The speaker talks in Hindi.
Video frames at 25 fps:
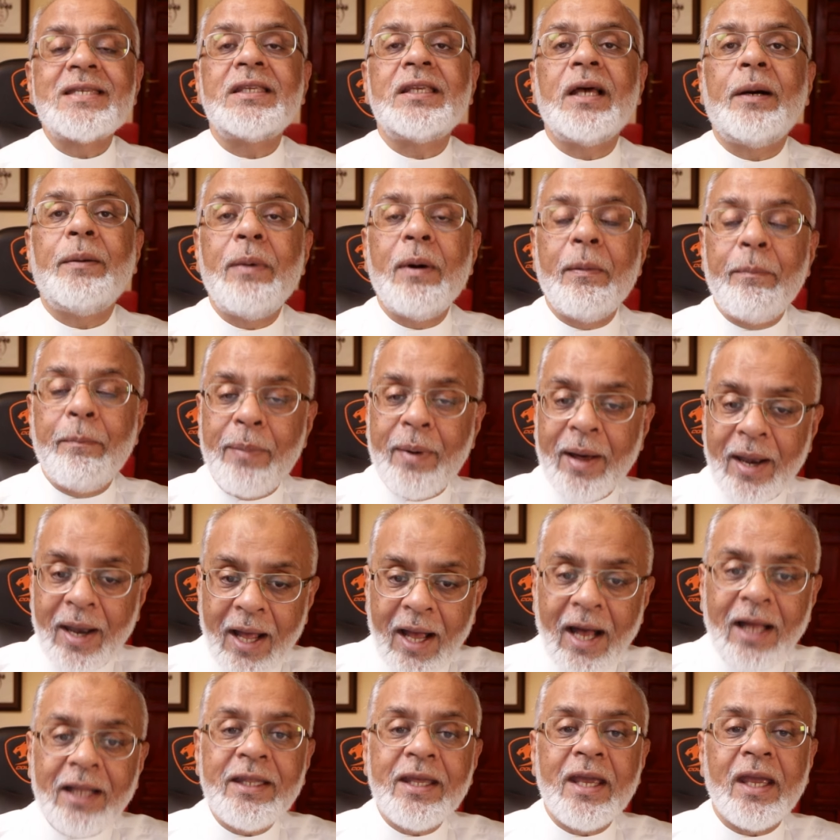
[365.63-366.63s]
सबब
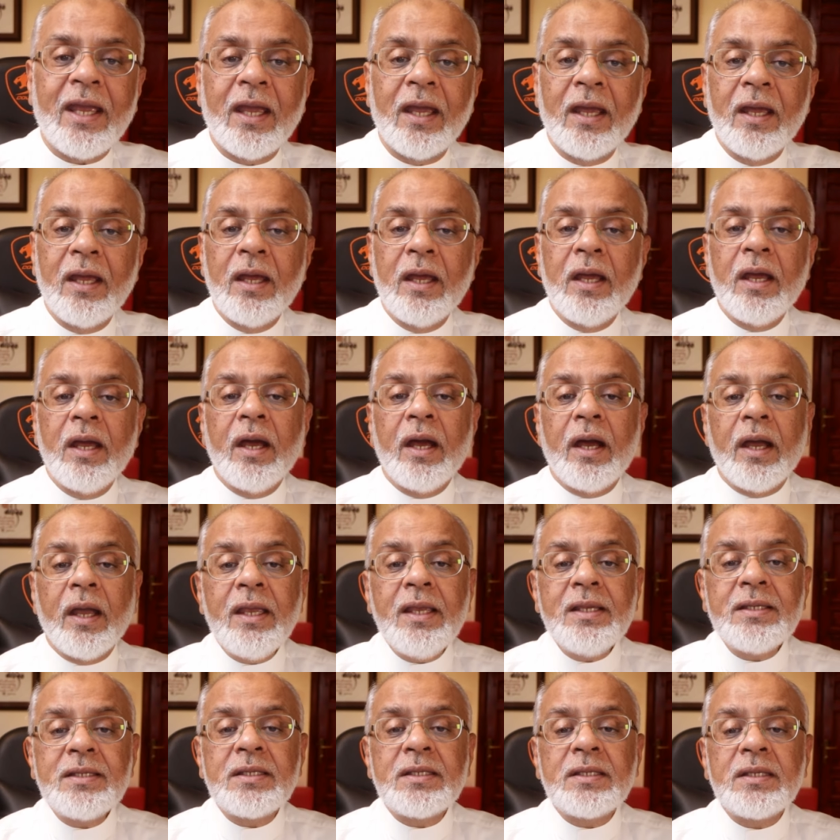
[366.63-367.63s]
बना दे
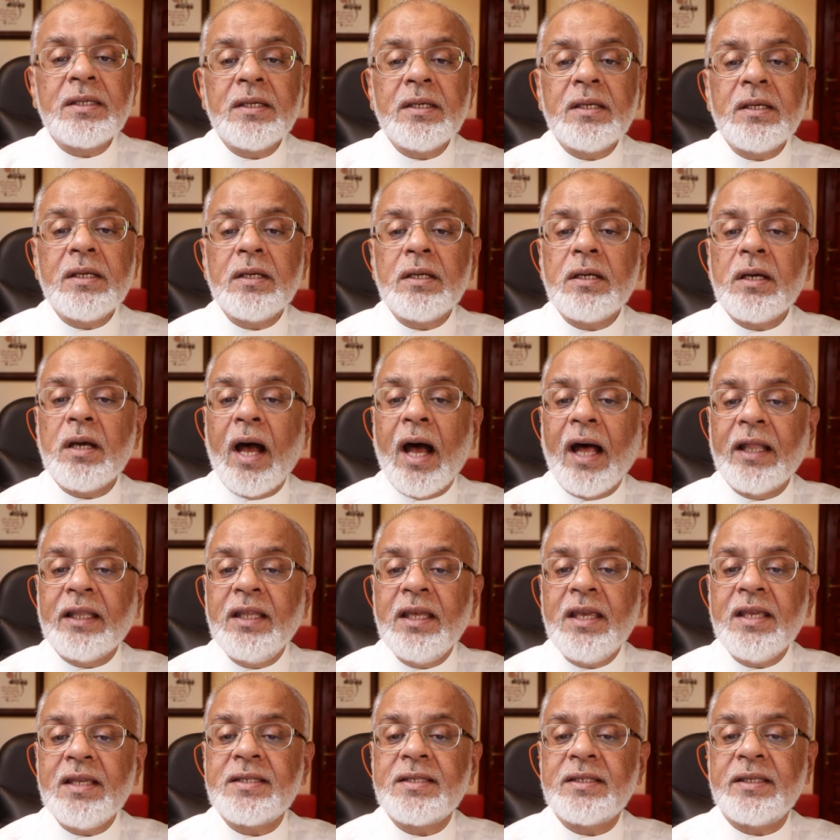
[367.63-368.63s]
इस
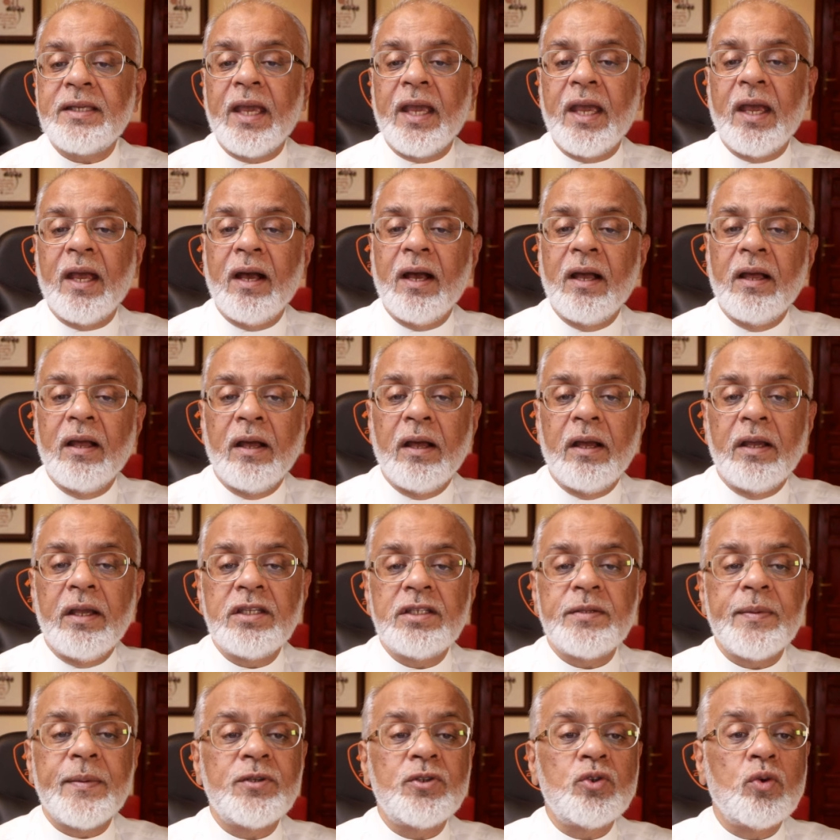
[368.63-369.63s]
हदीस से
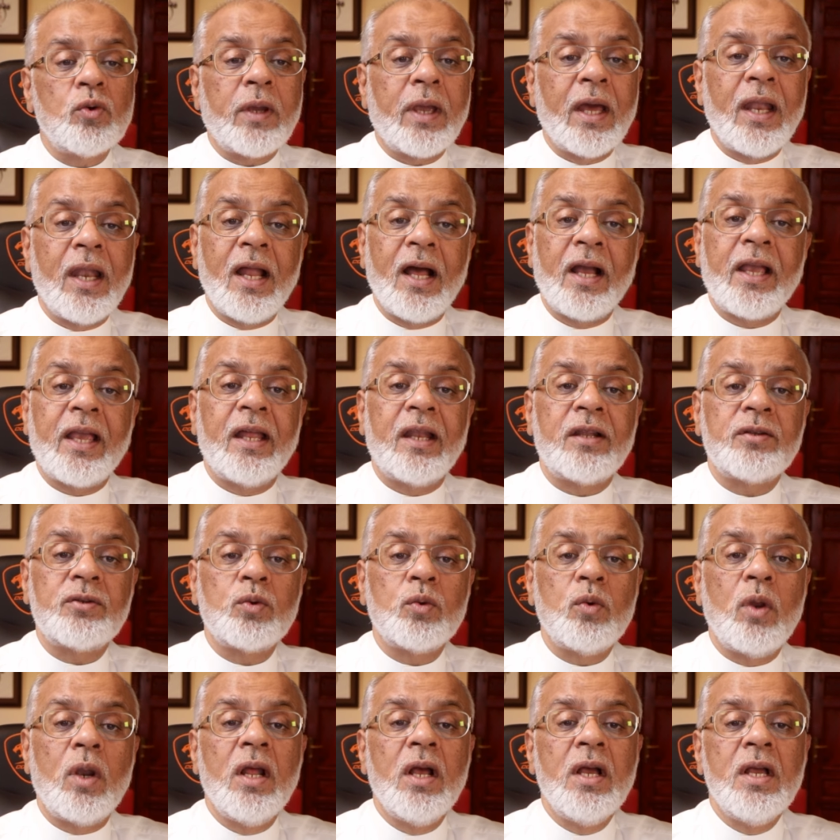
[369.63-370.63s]
इसमें चूँकि अल्लाह के
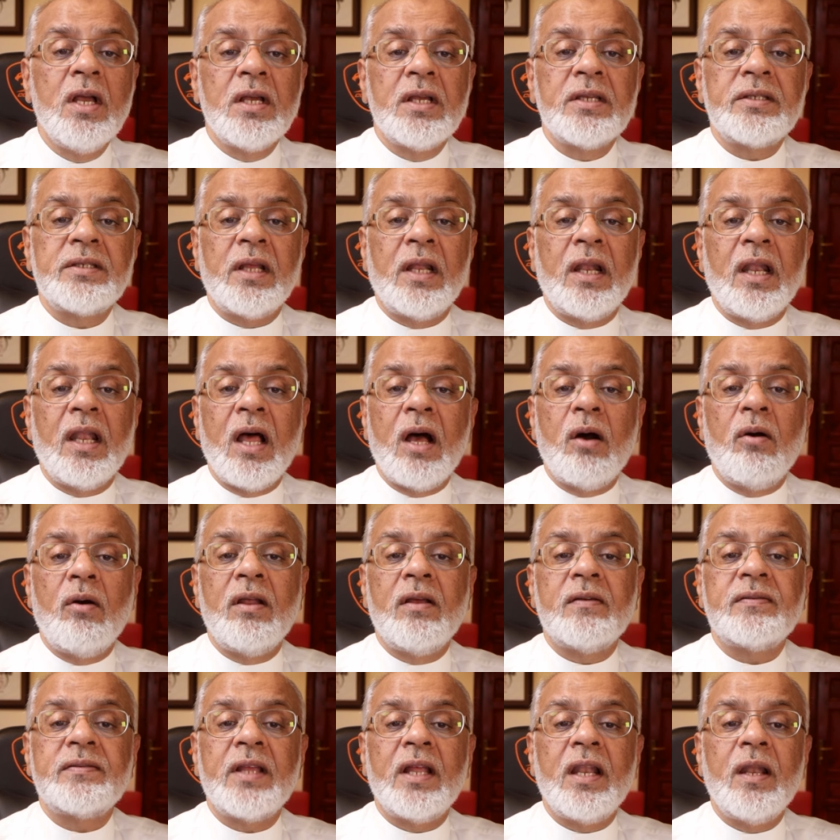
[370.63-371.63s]
रसूल सल्लल्लाहु
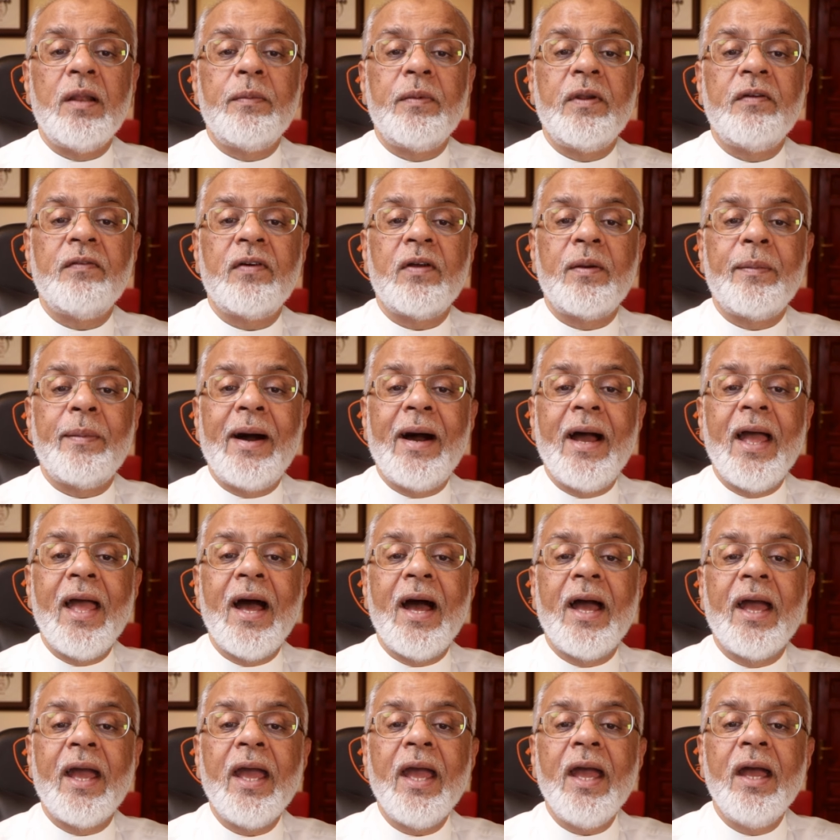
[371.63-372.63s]
अलैहि वसल्लम ने
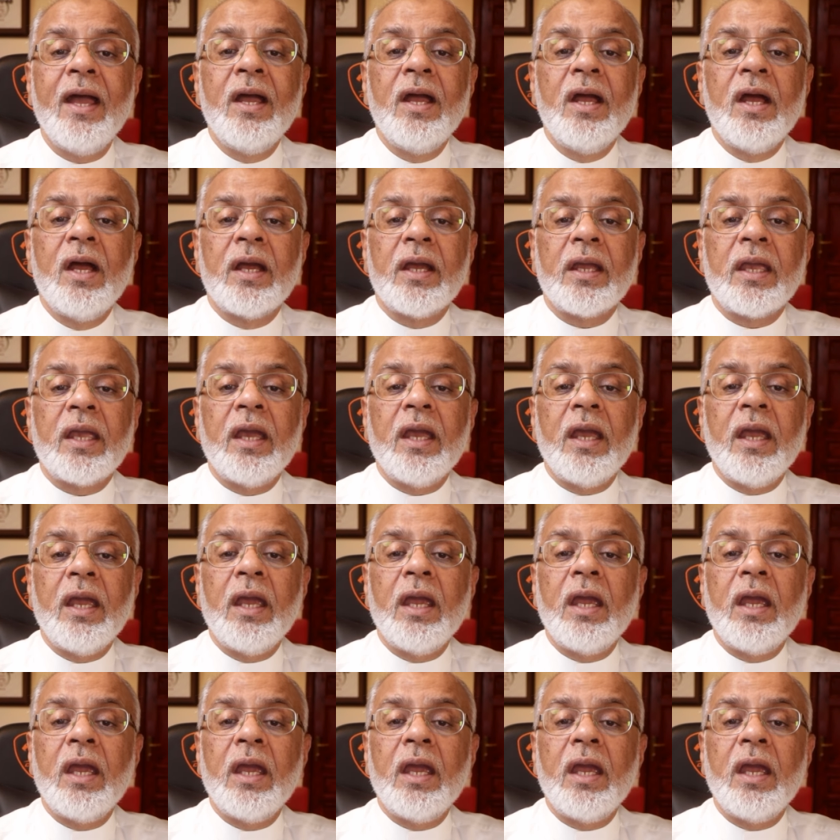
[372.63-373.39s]
फरमाया है कि